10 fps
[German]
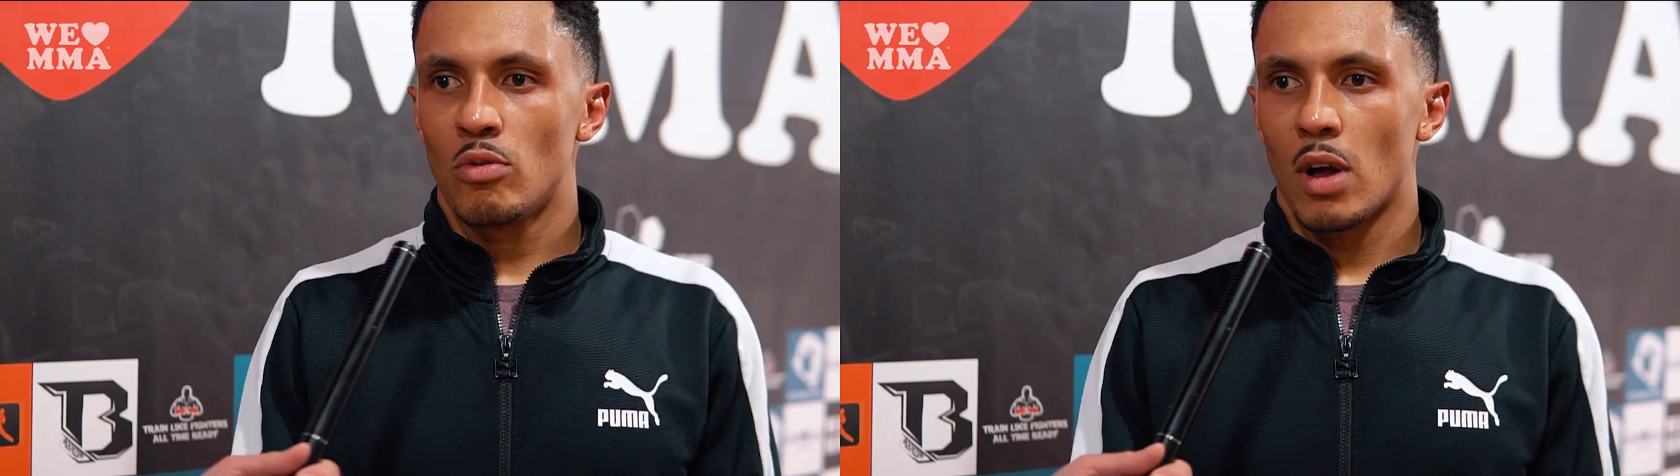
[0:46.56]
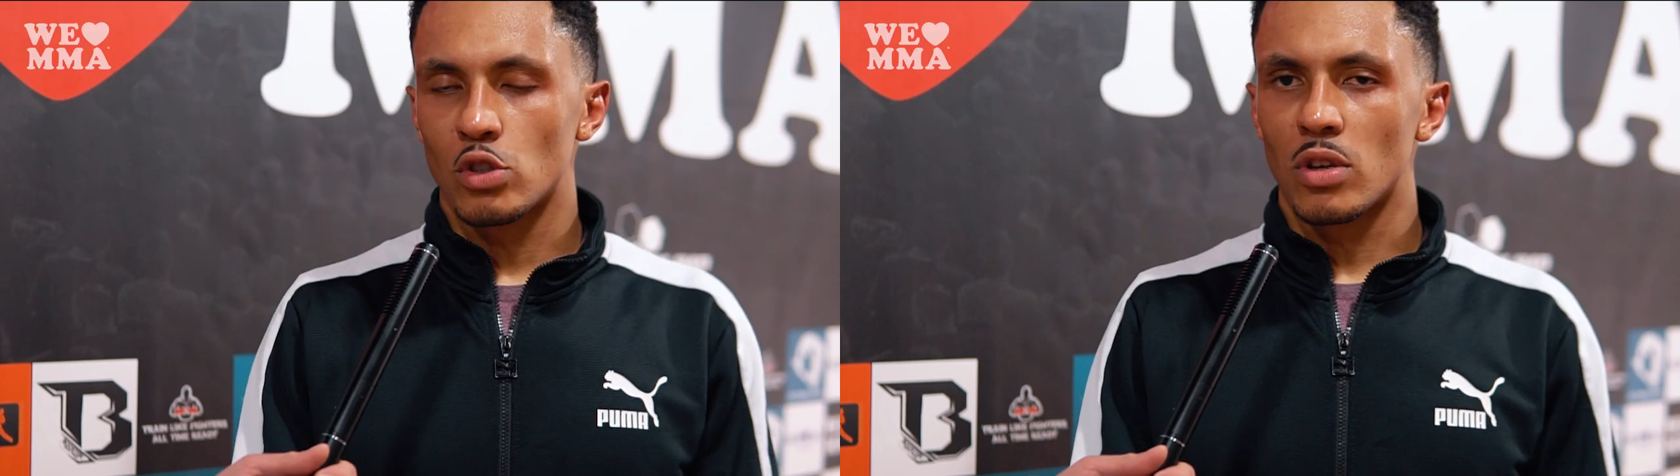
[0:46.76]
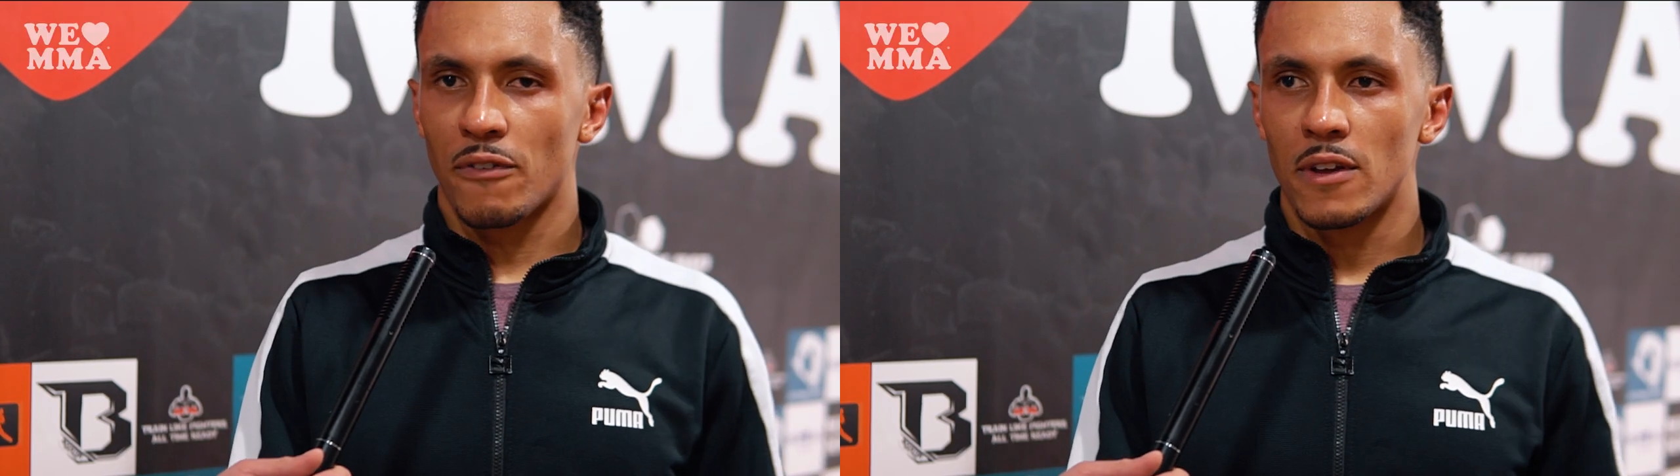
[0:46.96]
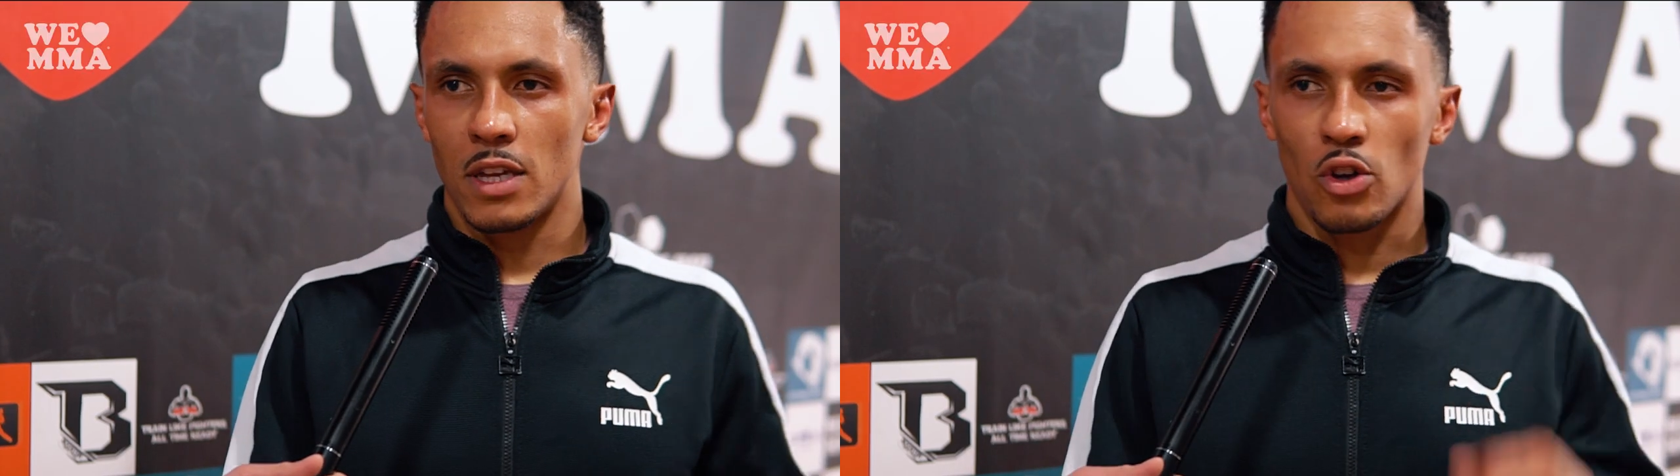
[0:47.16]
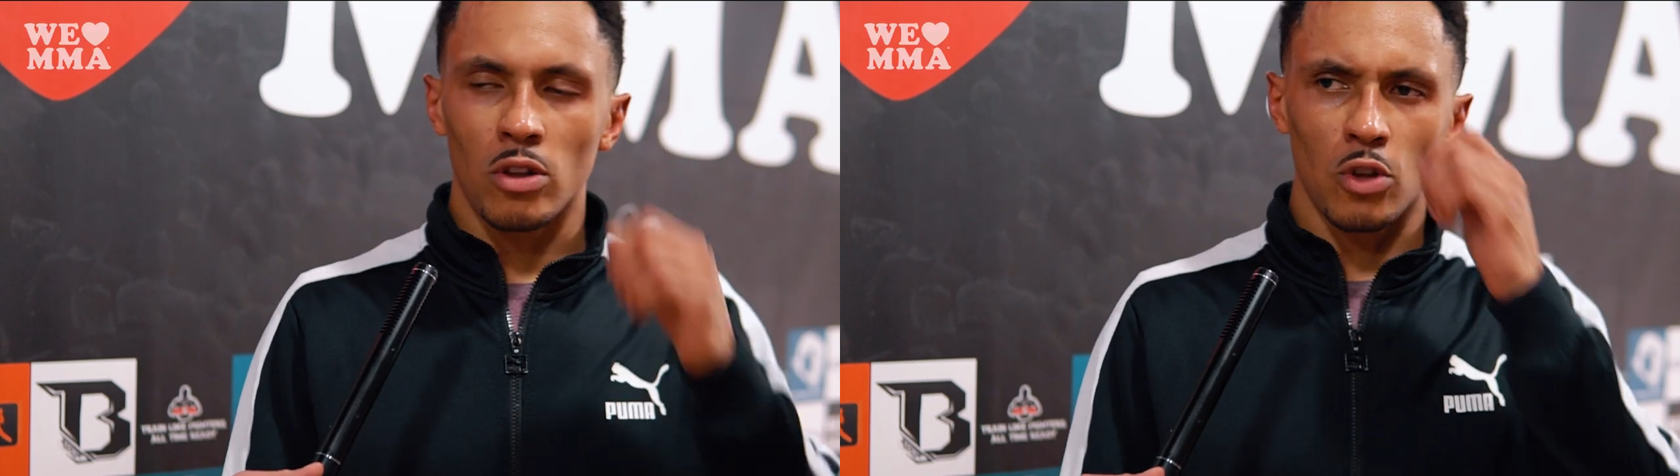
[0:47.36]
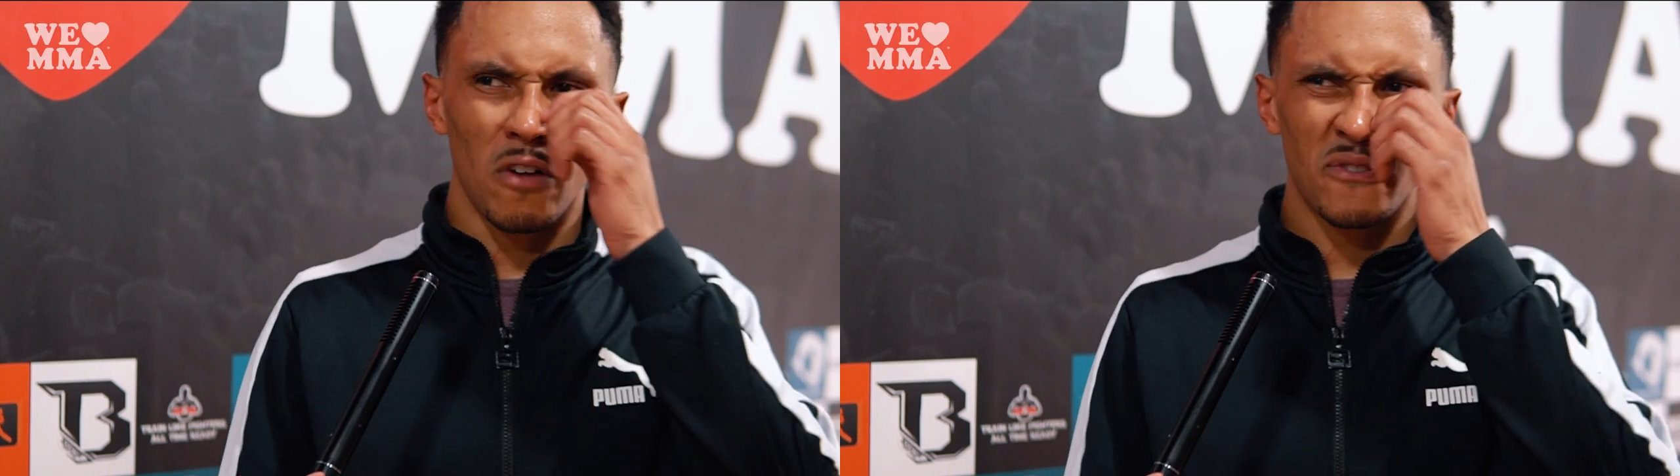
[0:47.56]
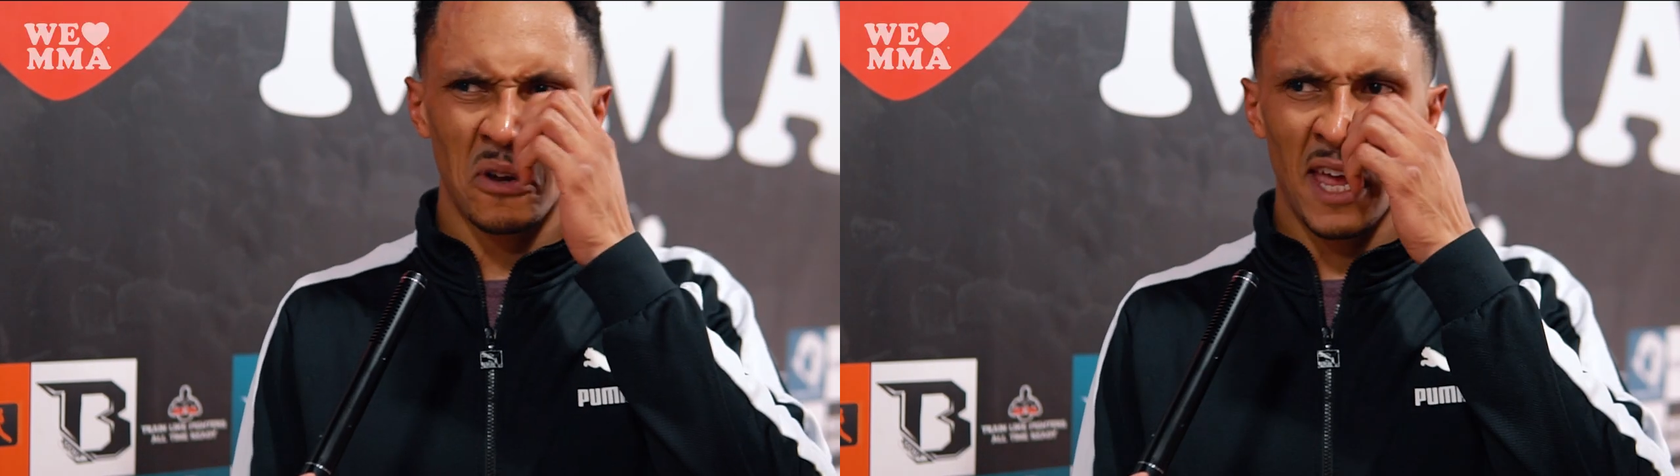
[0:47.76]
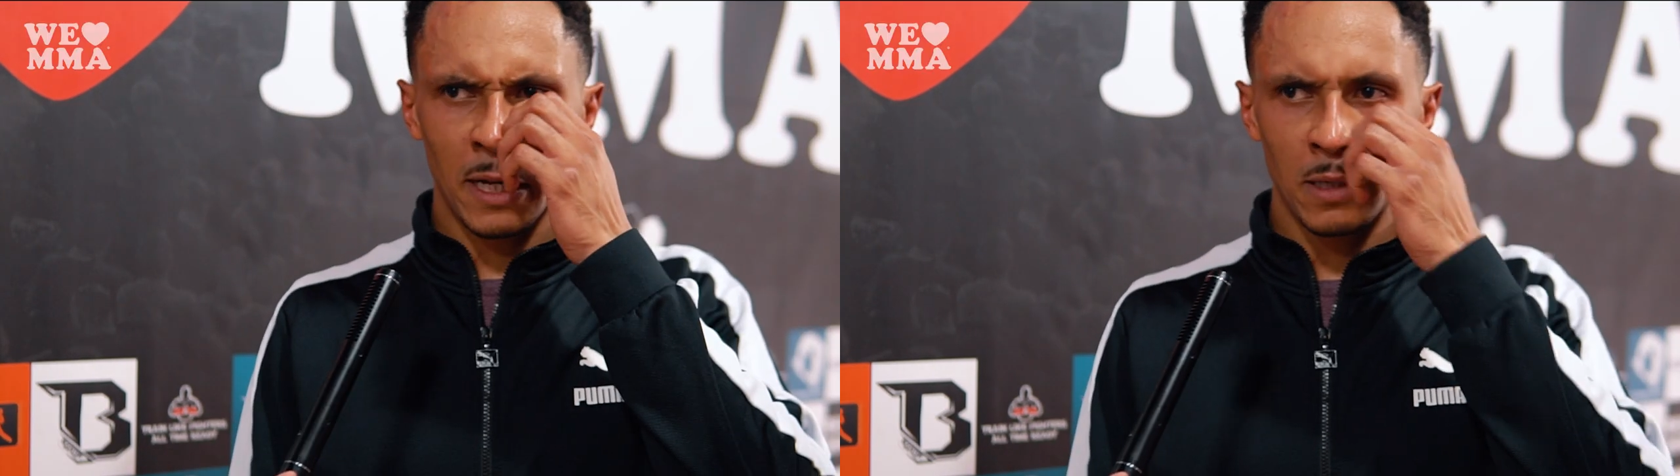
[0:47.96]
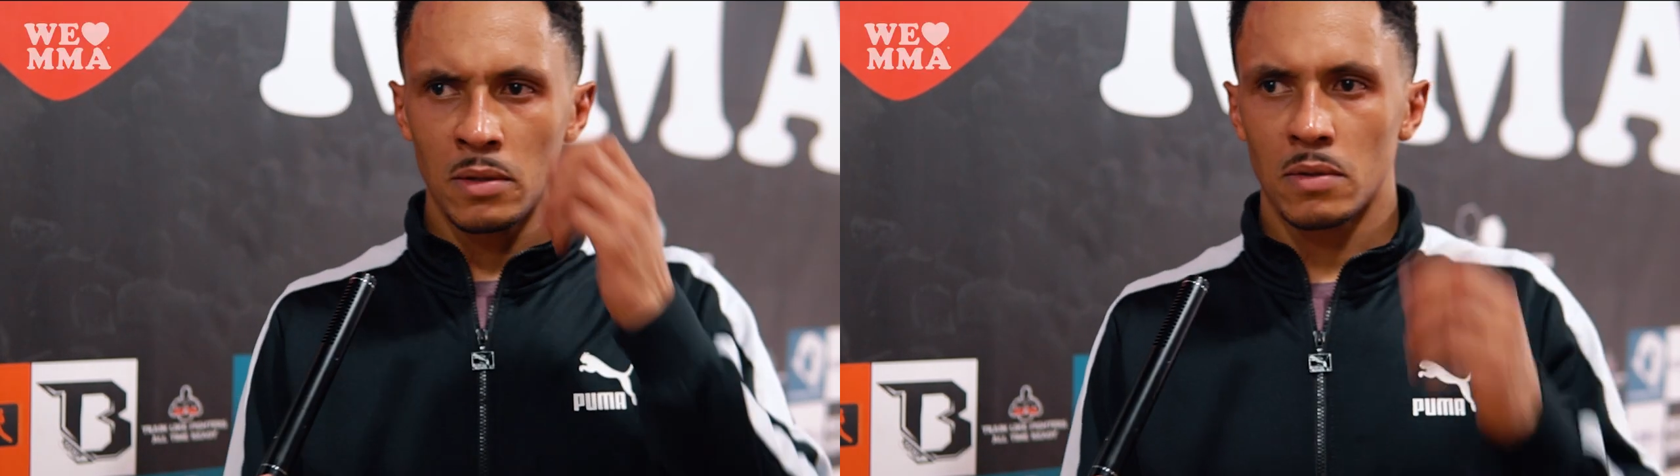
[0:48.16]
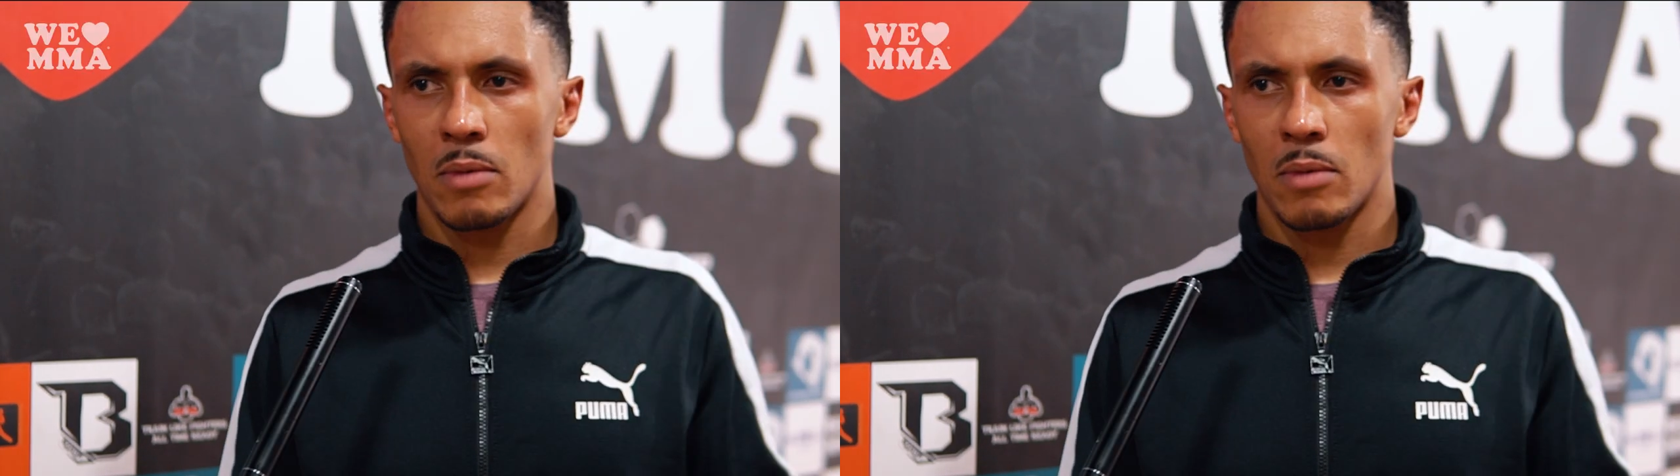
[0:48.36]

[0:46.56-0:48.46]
Also ich finde, ich konnte oft connecten.